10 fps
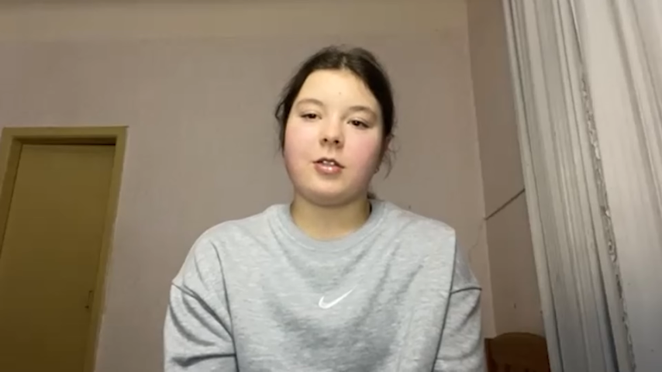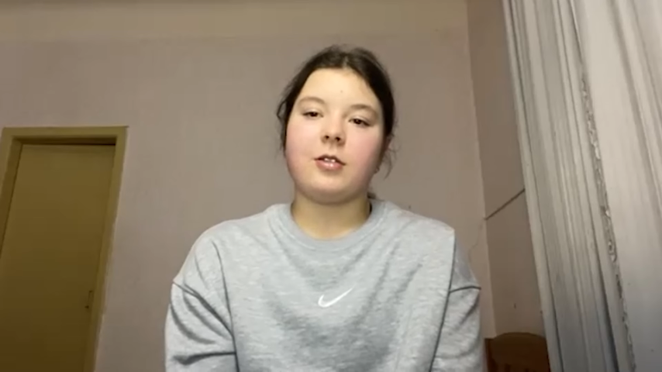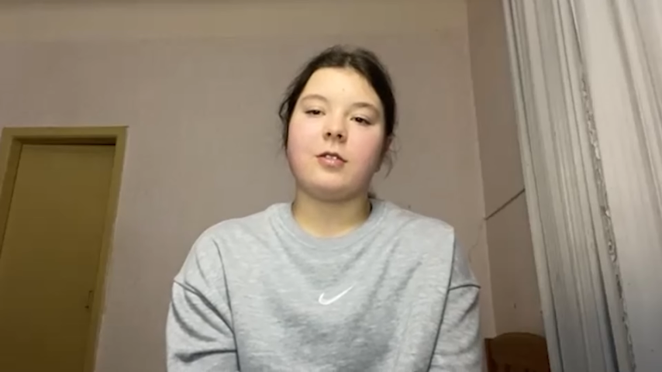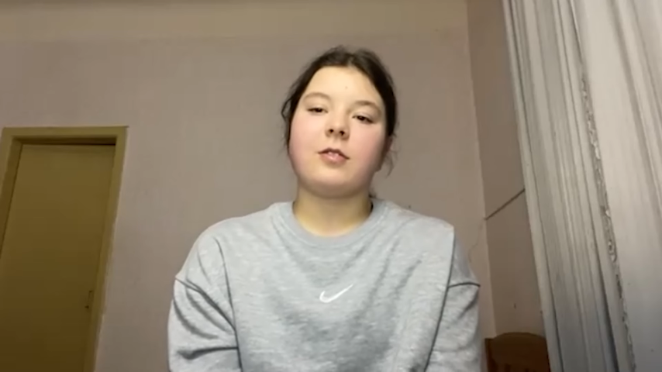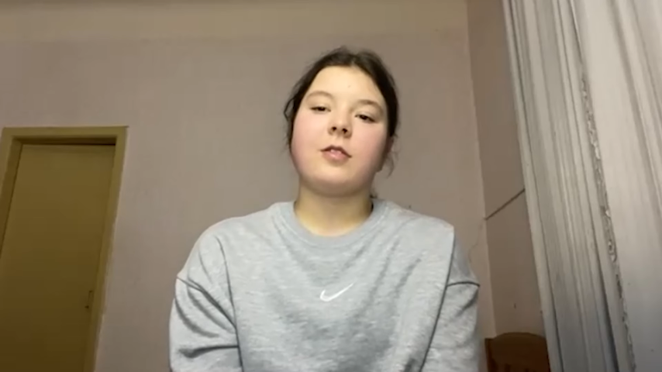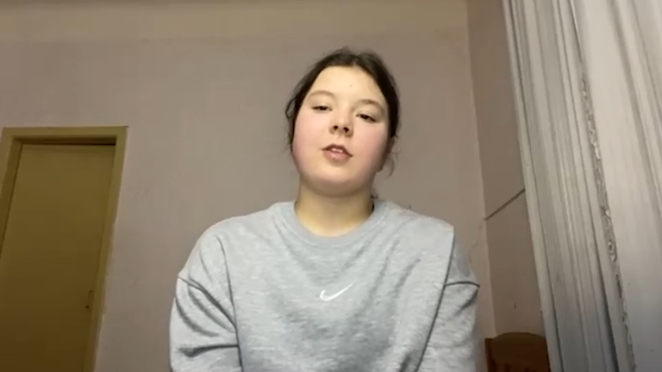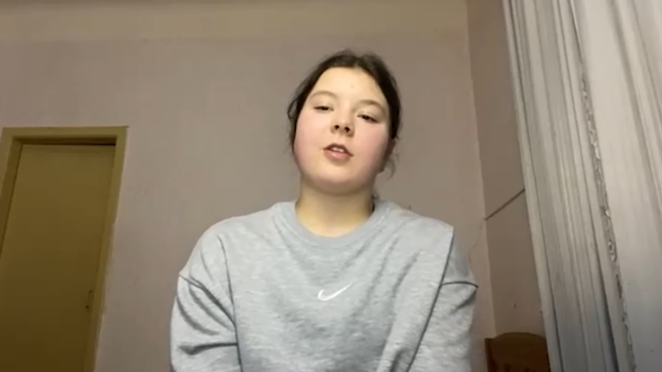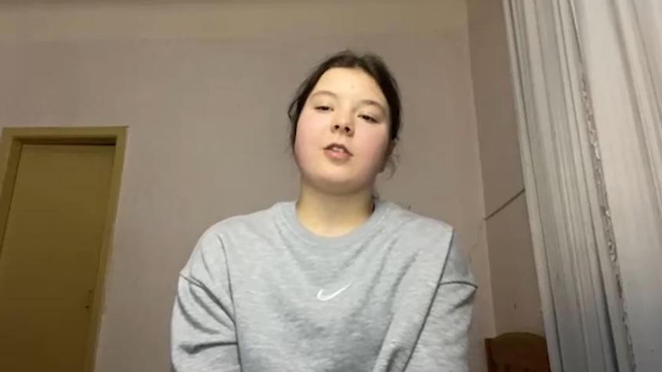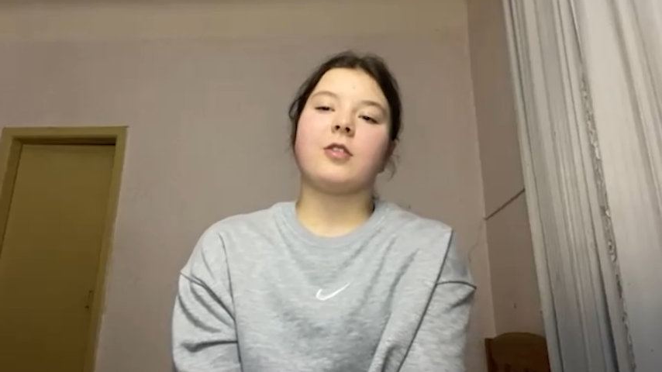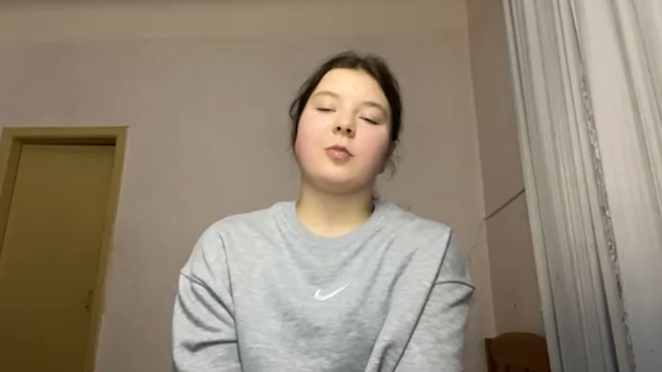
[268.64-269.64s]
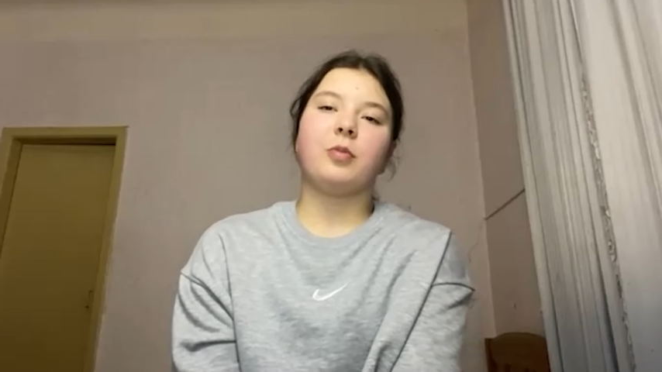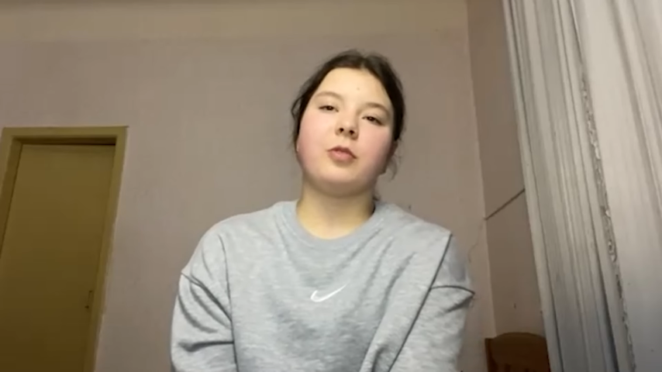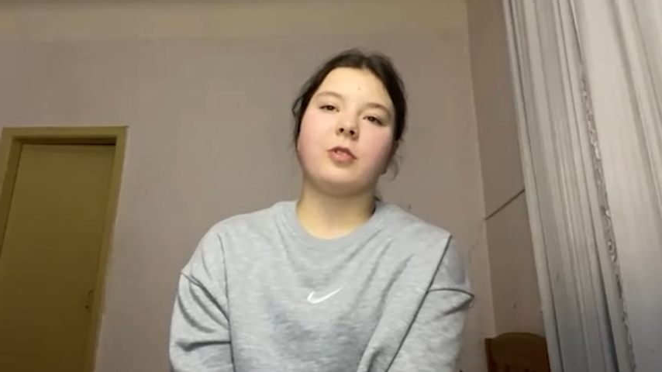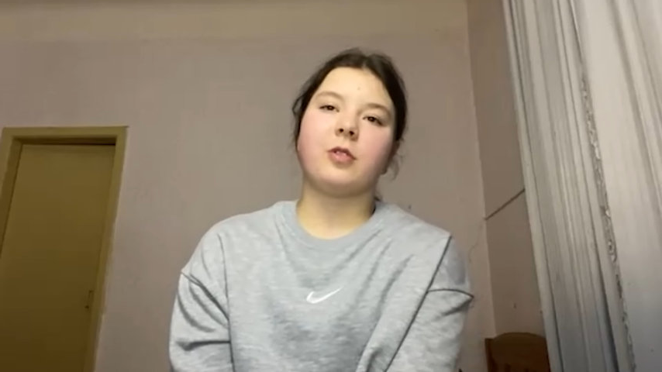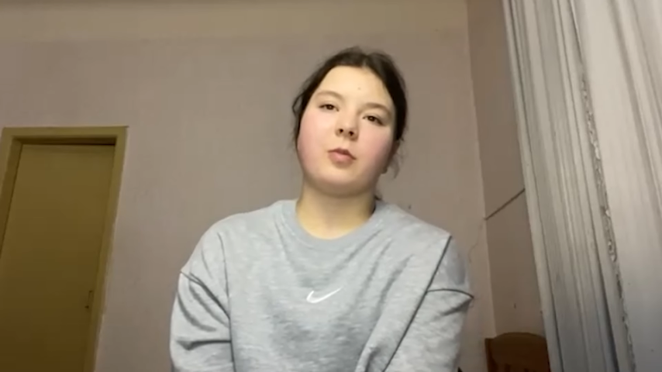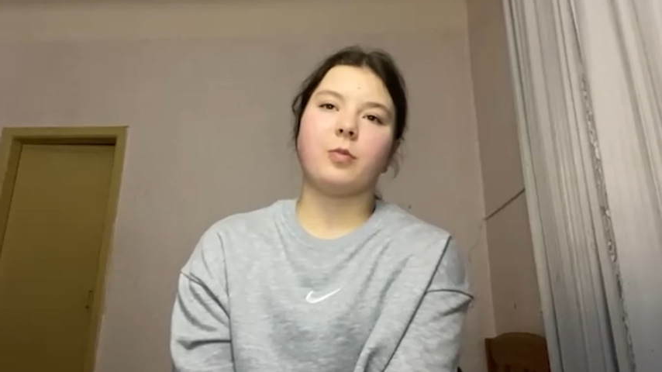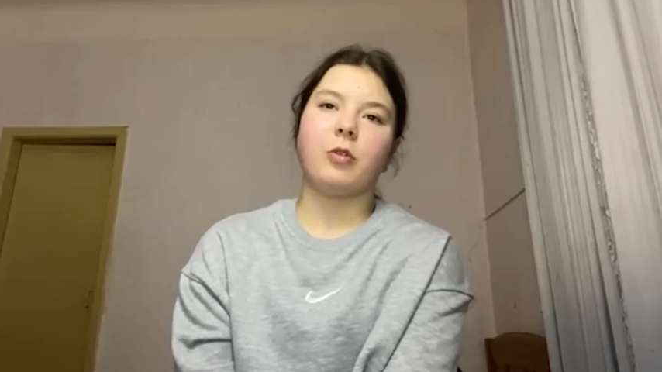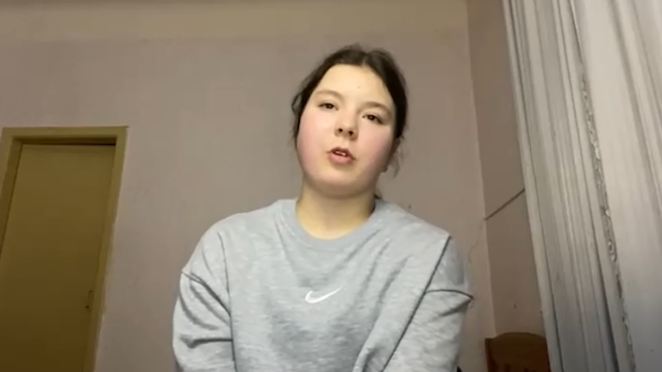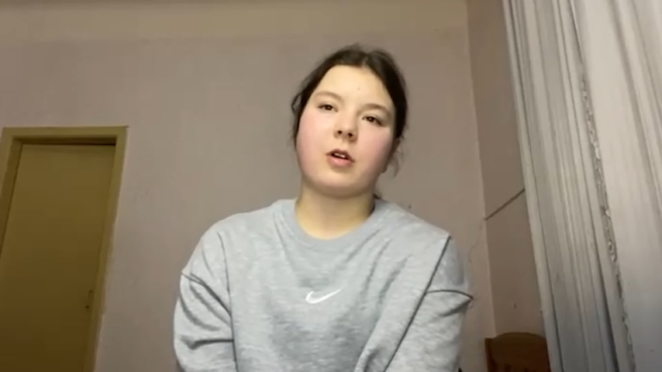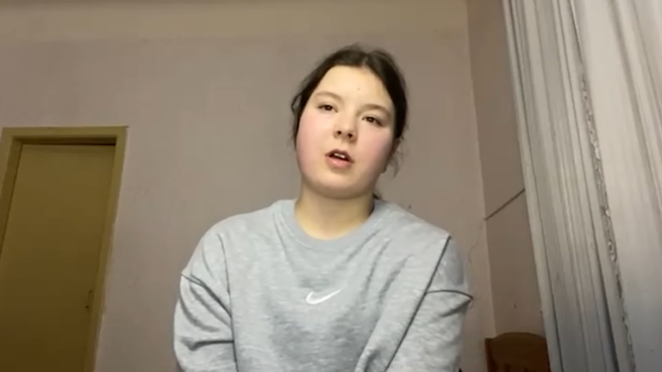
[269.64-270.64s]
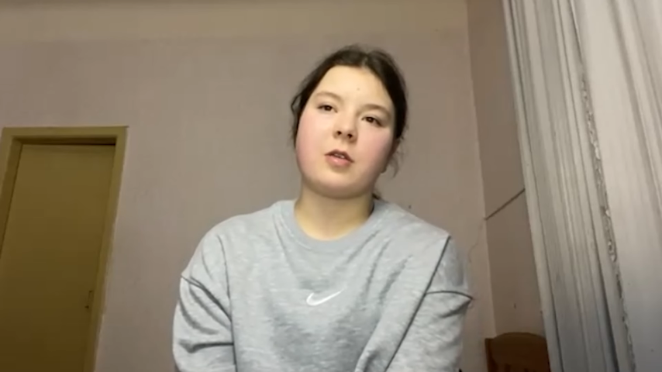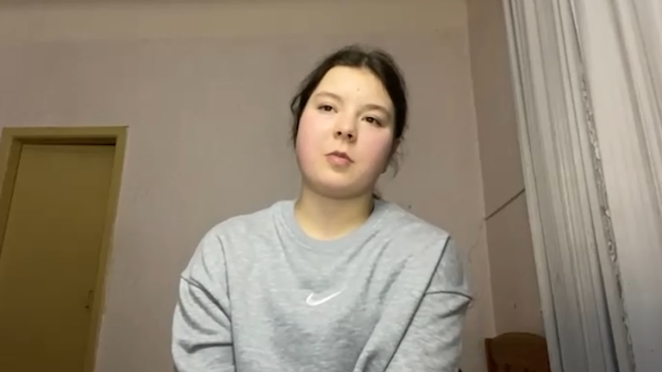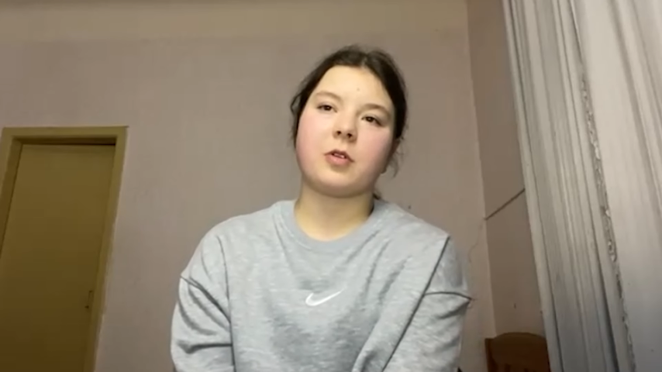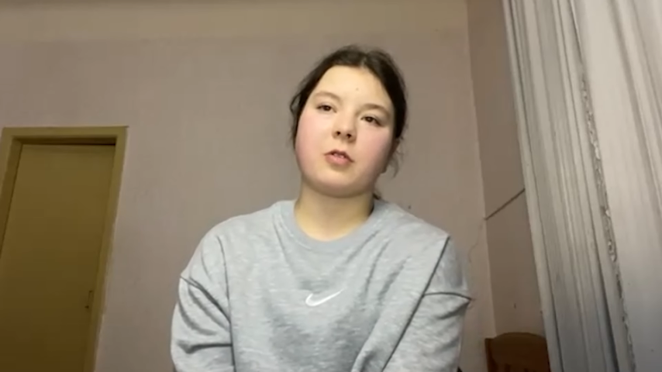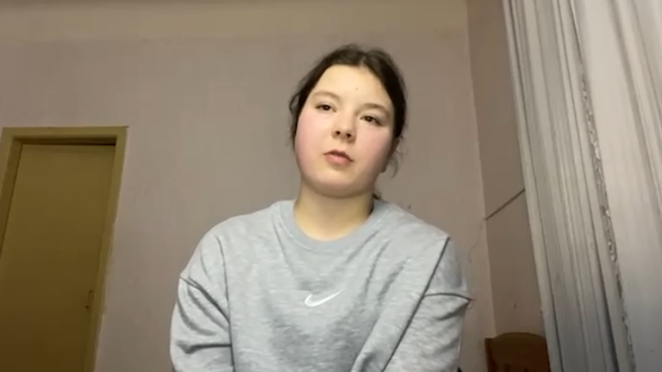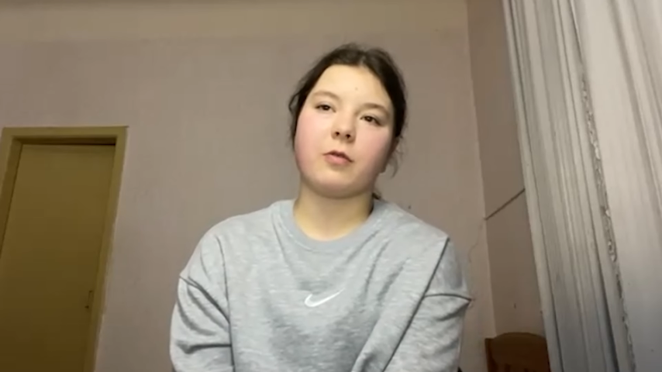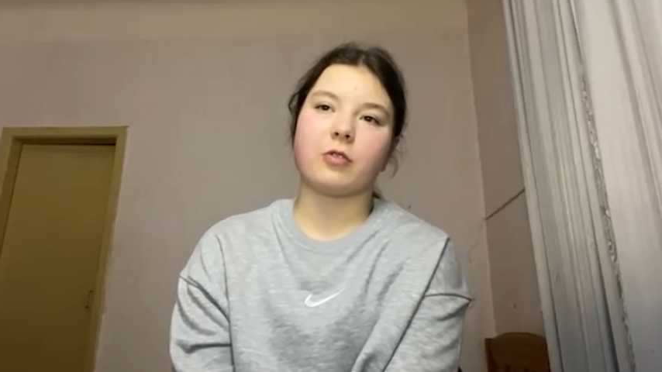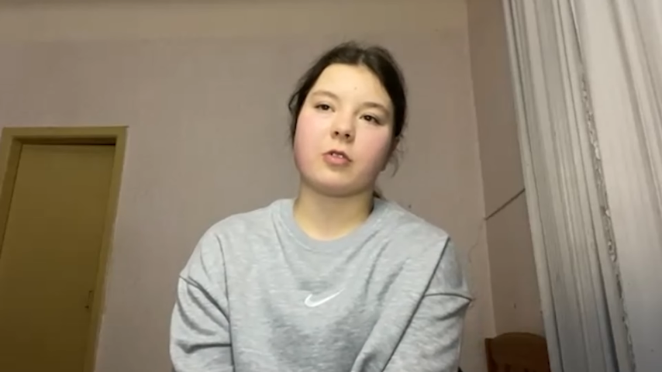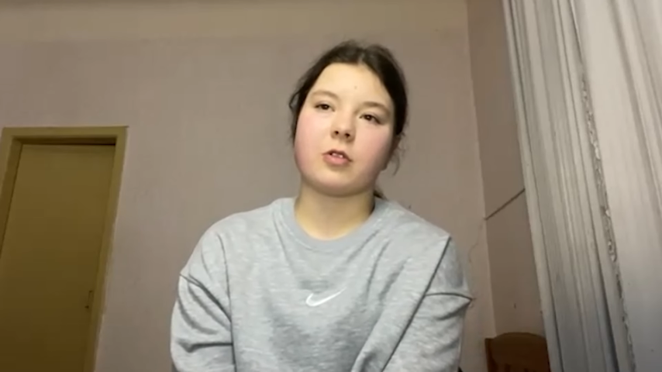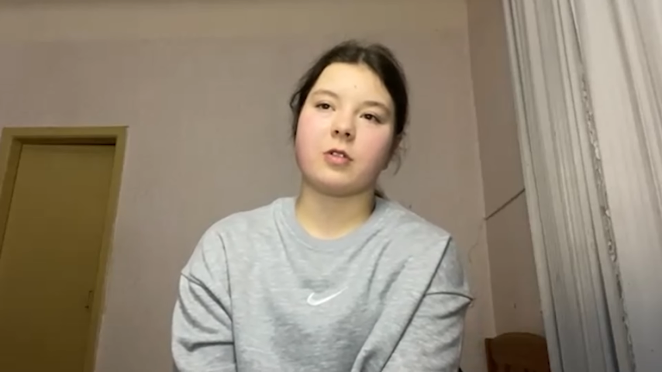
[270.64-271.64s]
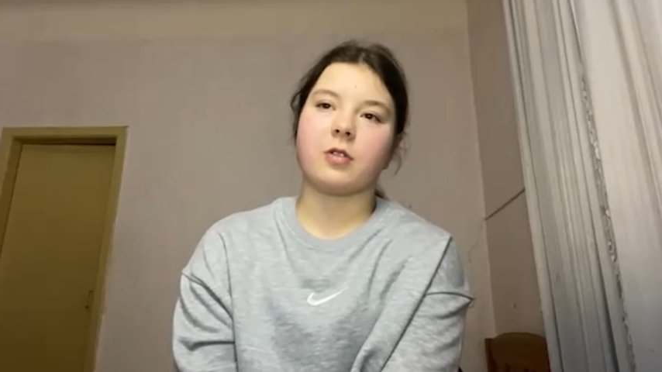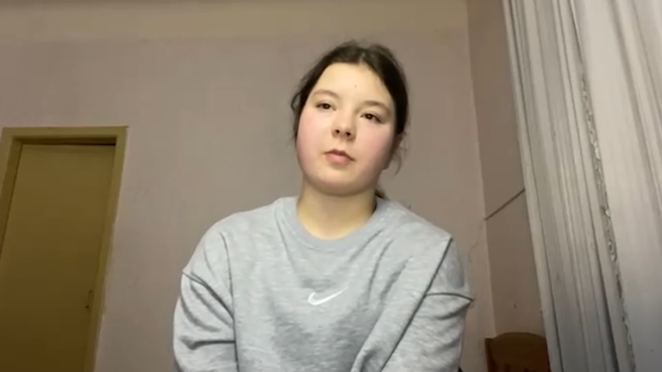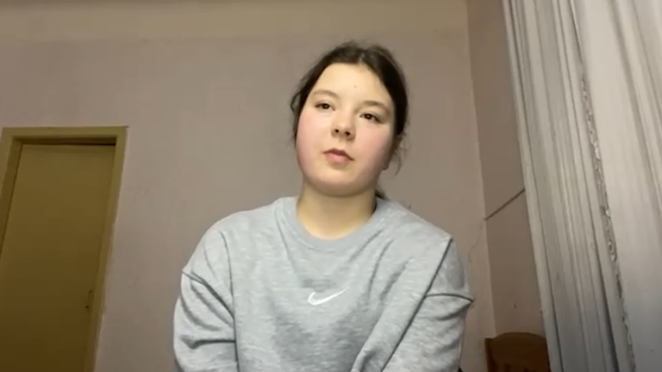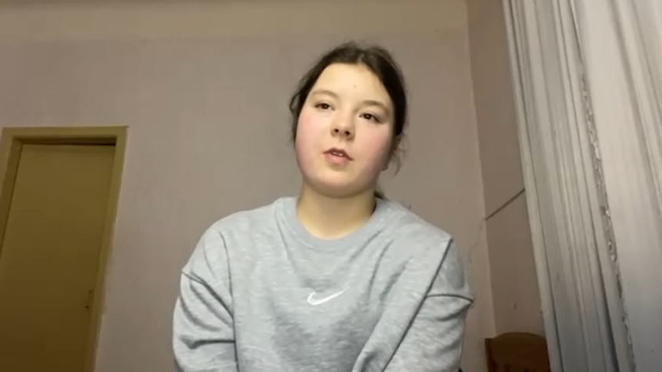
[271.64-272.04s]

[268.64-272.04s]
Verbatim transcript: Нет, это было в более раннем таком возрасте.